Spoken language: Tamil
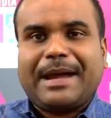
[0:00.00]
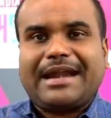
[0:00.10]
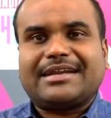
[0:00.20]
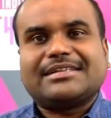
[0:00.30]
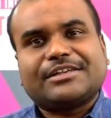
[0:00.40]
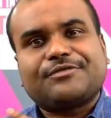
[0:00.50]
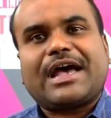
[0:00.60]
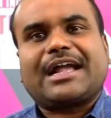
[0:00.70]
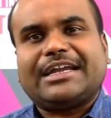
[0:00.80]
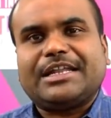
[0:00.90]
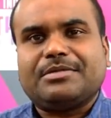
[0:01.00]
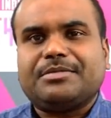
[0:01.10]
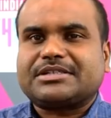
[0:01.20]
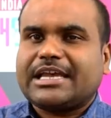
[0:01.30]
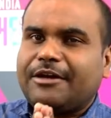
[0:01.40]
பேட்டர்ன்ஸு ஃபேக்கல்ட்டி
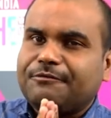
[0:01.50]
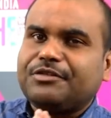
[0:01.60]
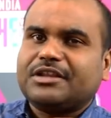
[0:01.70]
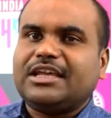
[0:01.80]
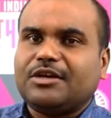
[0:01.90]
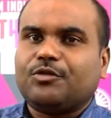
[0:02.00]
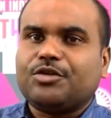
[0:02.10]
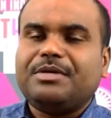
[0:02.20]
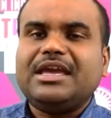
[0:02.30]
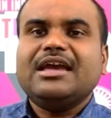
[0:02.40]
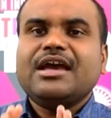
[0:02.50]
மெம்பர்ஸ் எவ்ரி திங் வுட் பி